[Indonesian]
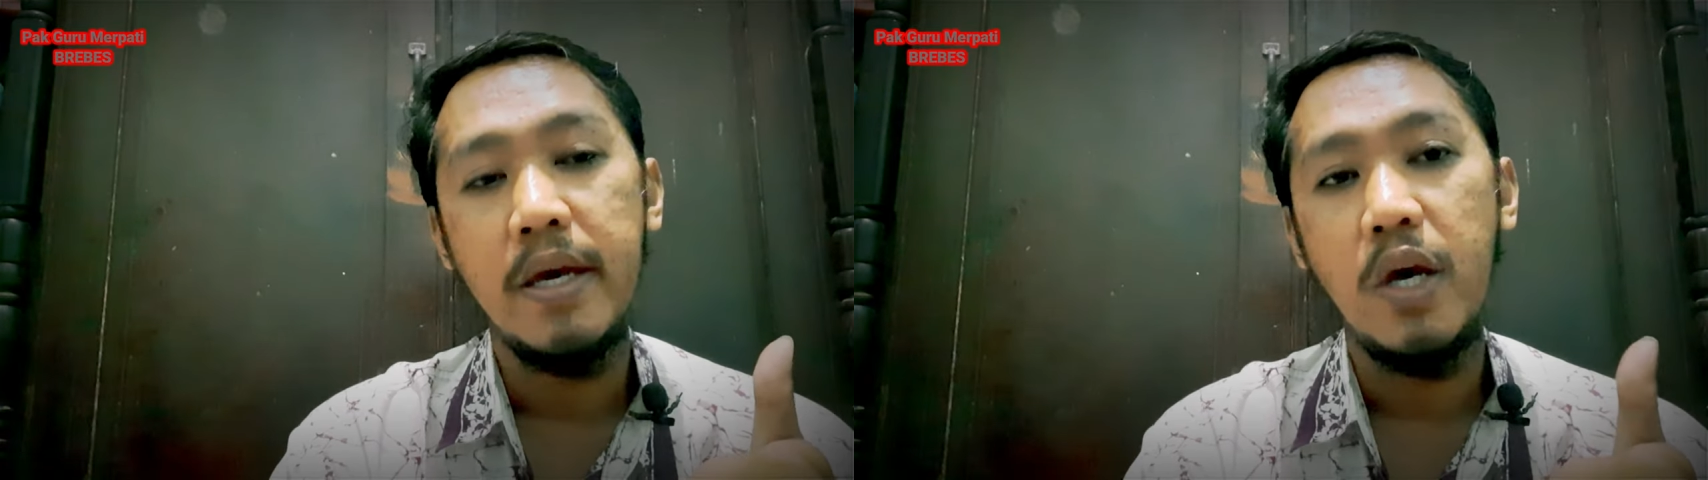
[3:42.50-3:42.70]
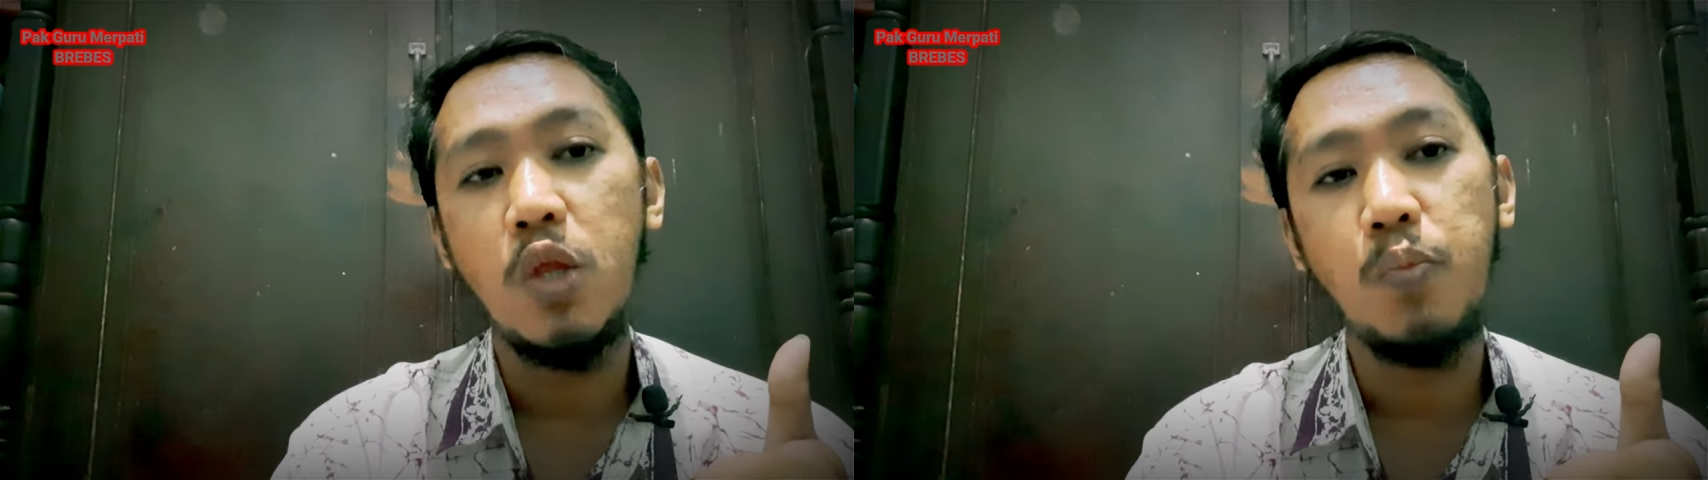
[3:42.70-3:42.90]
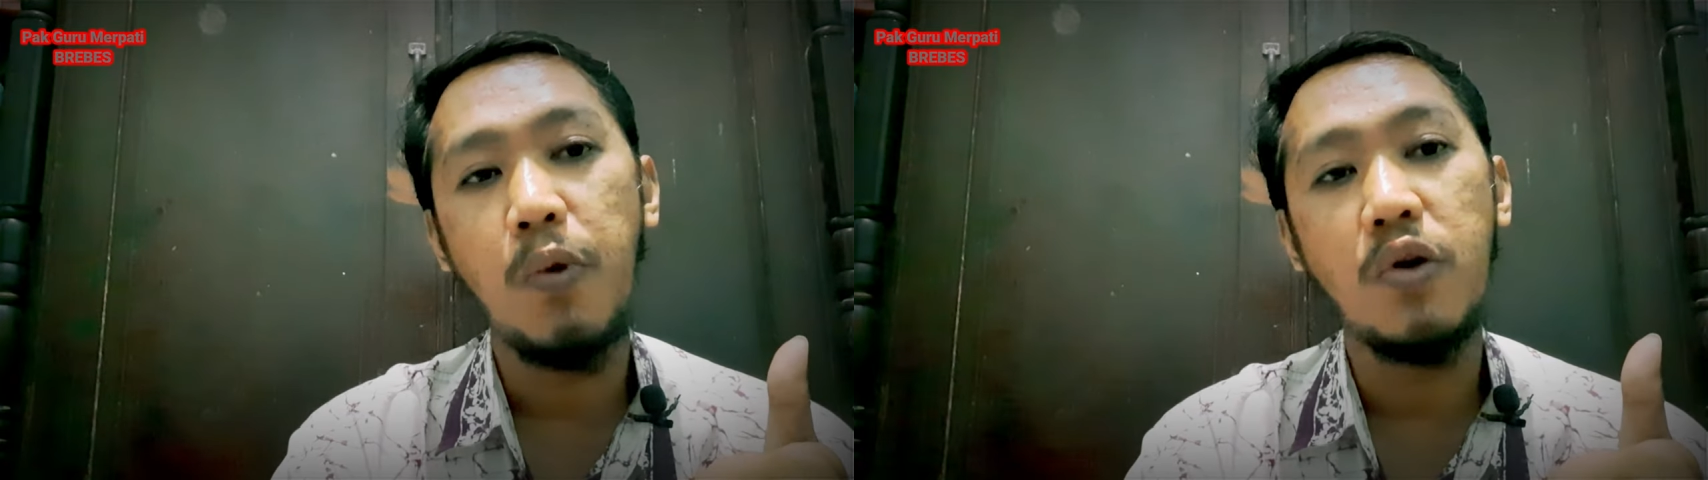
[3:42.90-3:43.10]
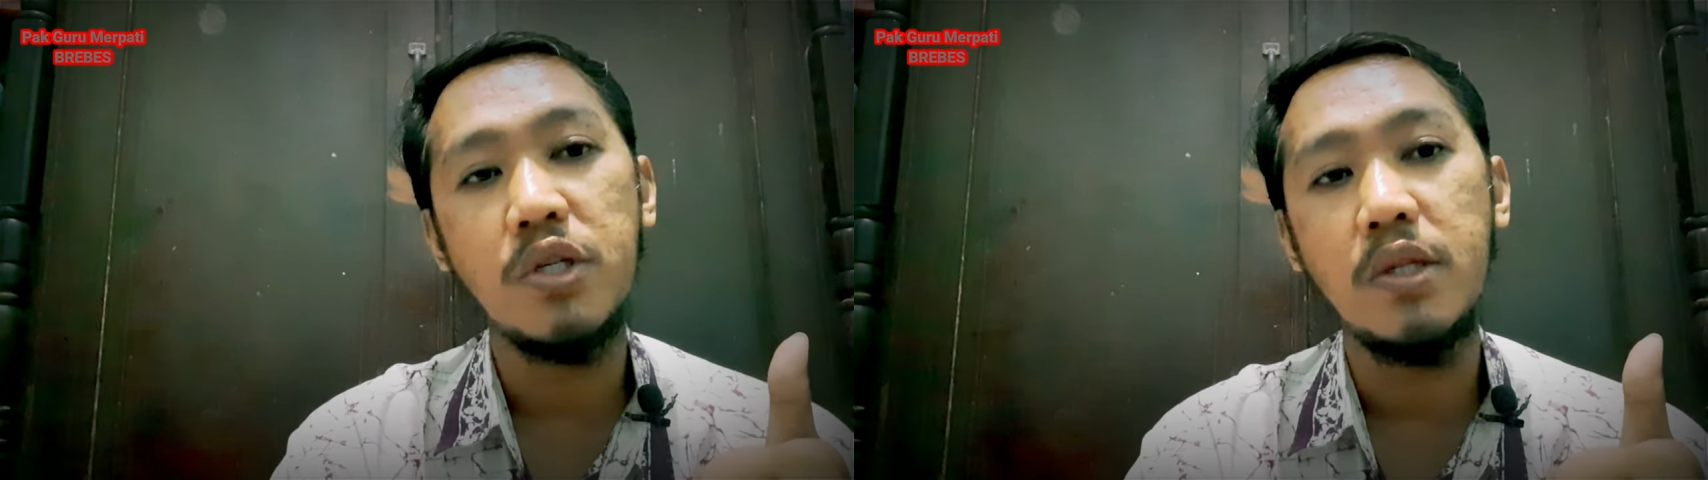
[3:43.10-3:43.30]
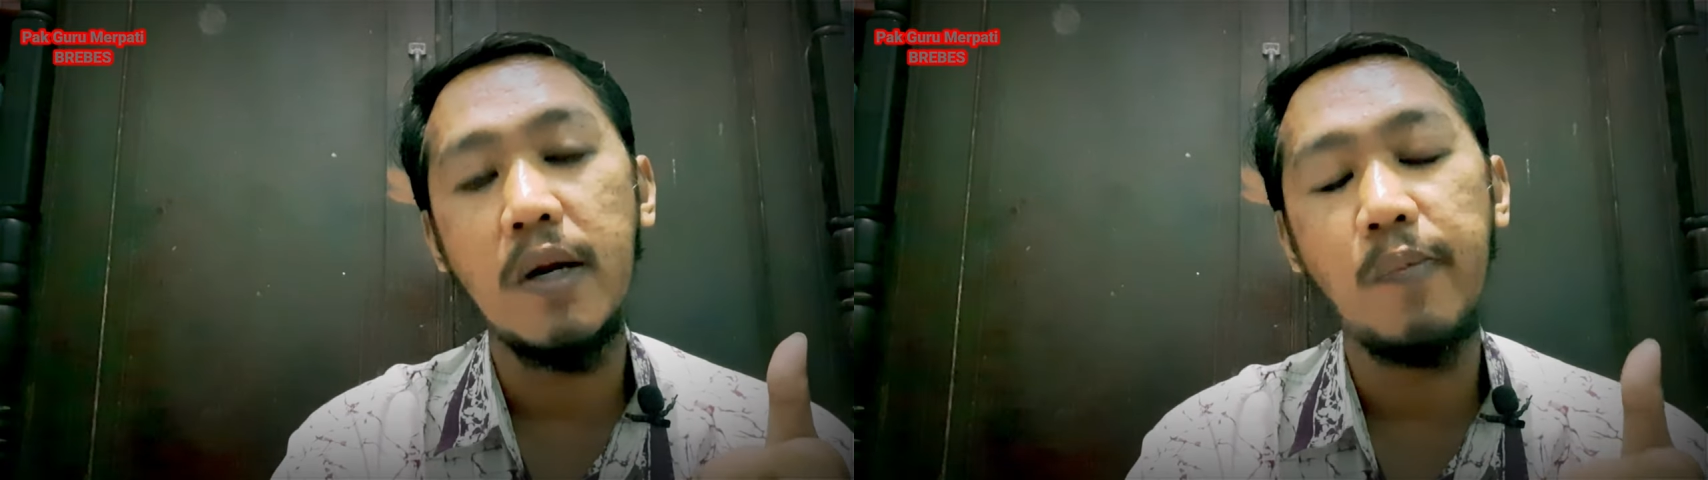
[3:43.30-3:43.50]
itu
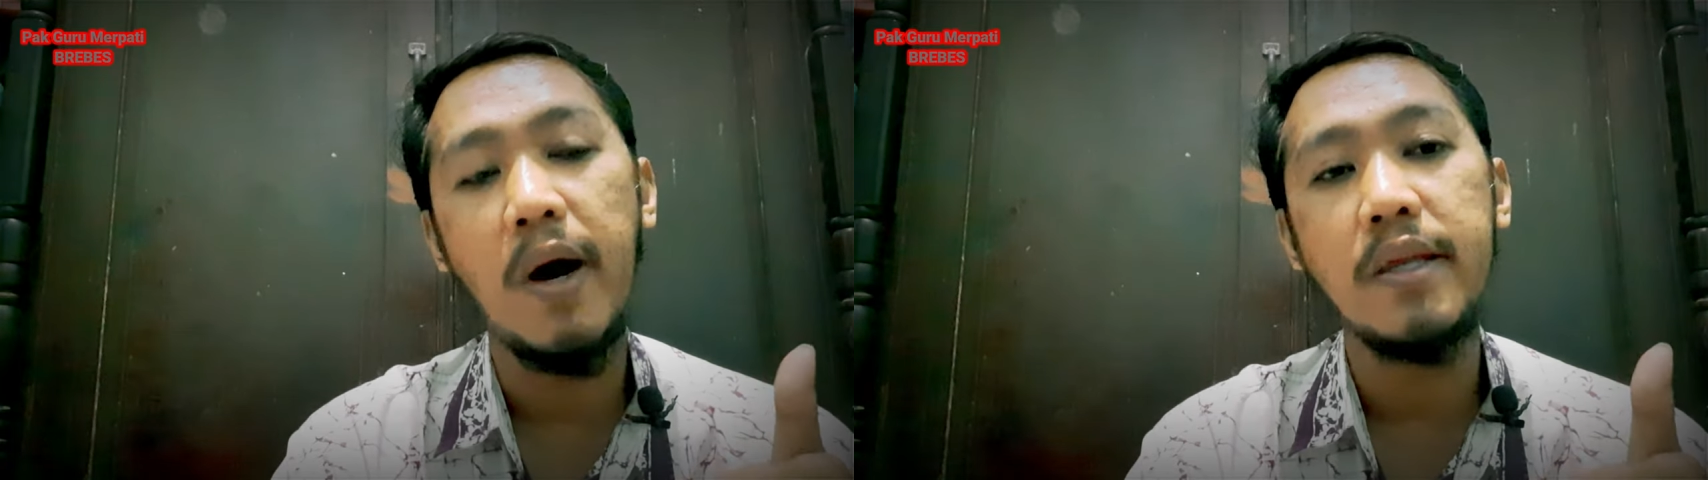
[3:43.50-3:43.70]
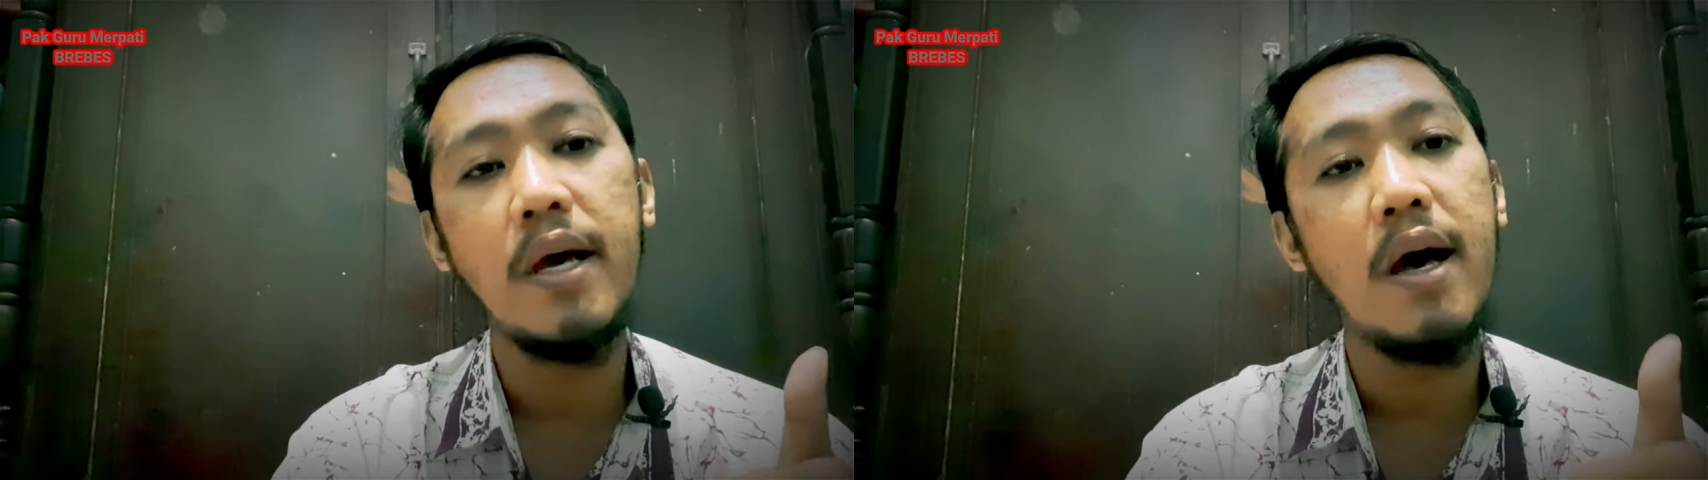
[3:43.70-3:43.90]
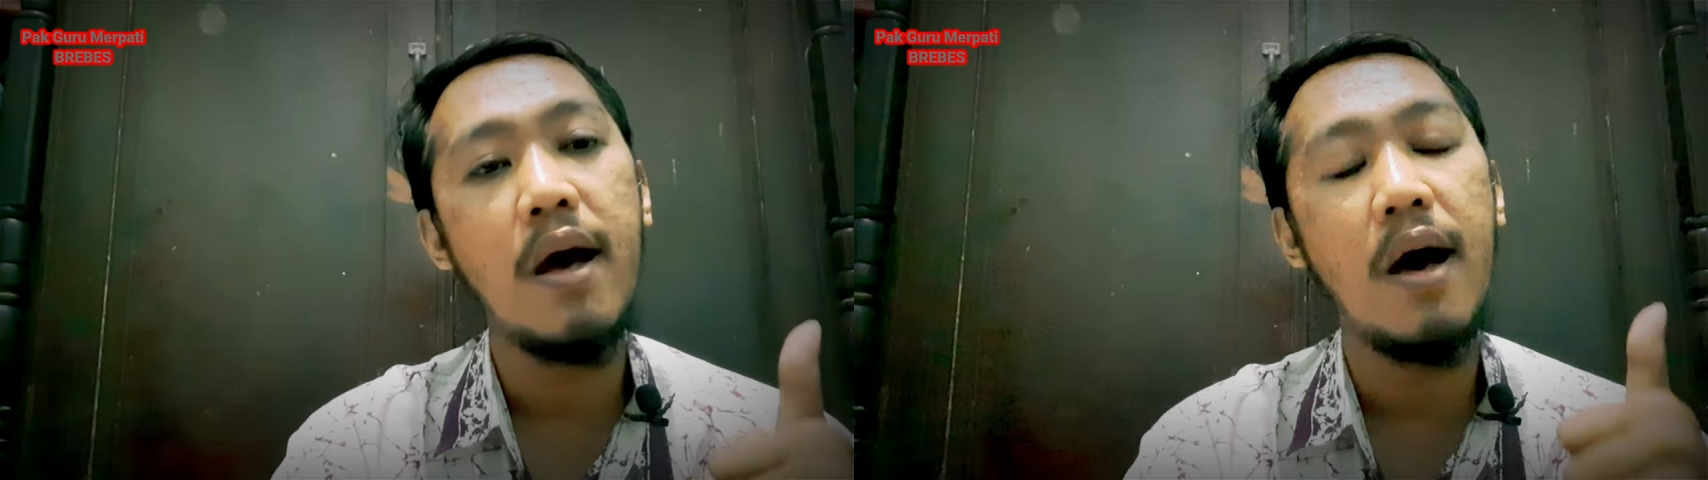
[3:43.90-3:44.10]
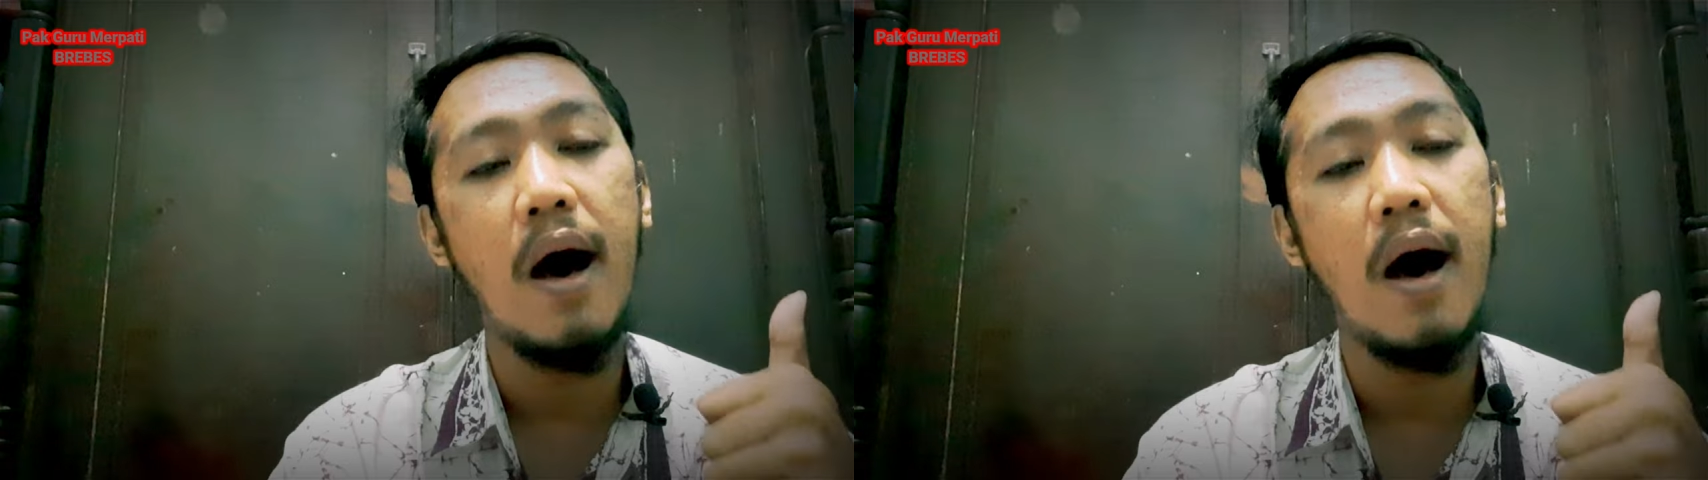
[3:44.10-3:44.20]
porsi terbangnya